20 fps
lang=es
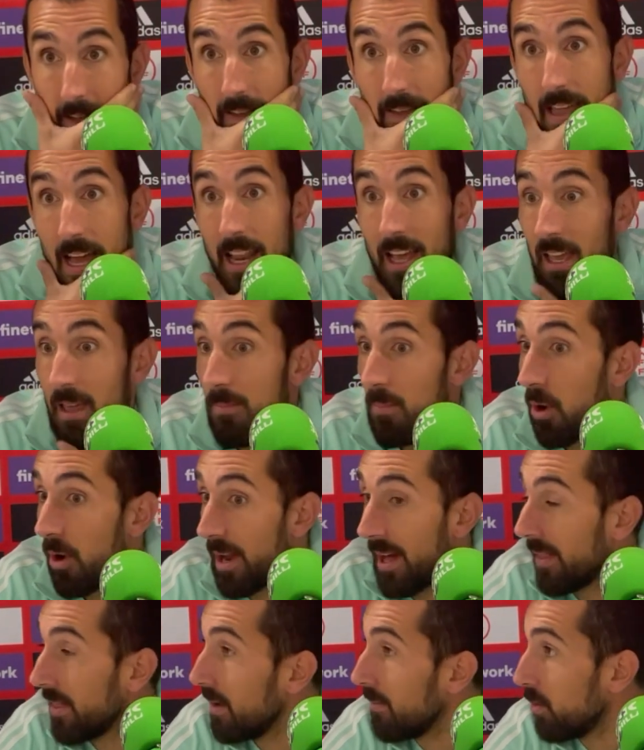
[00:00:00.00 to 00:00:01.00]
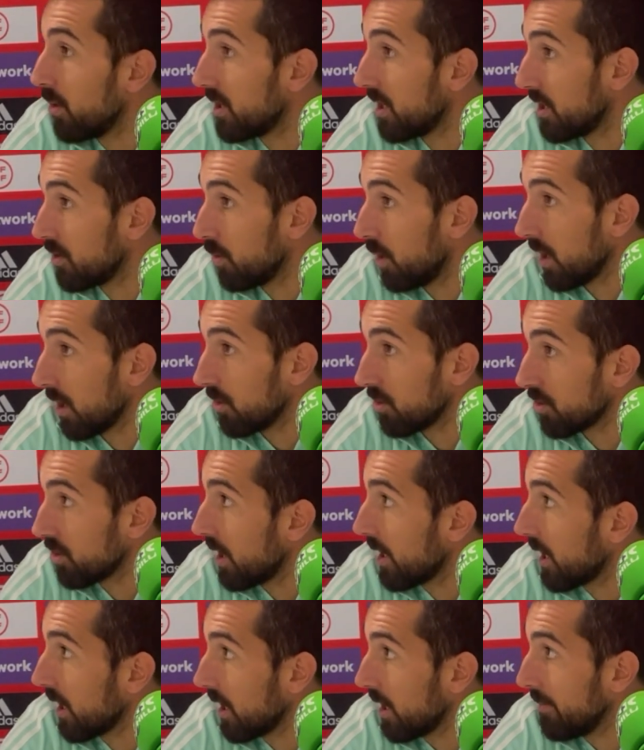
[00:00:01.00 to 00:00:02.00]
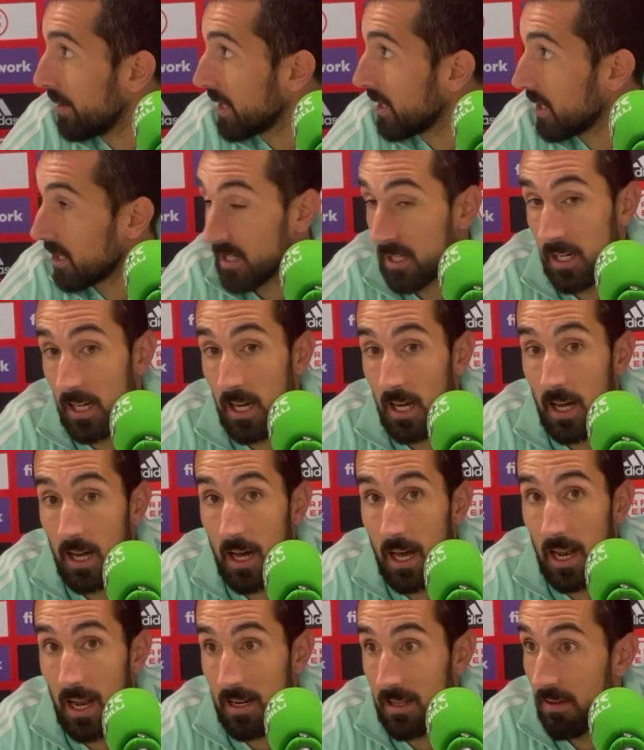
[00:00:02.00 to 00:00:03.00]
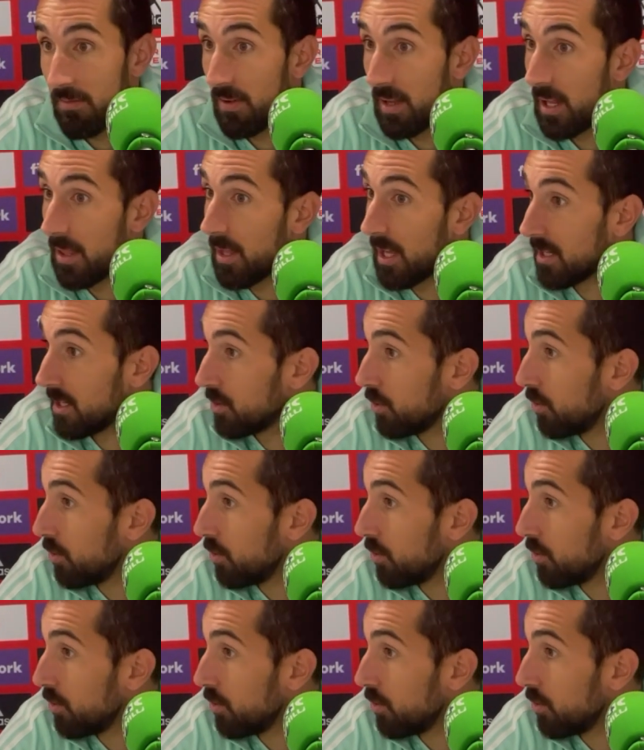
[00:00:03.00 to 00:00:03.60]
y al equipo grande pues le suele costar aclimatarse a, las diferencias de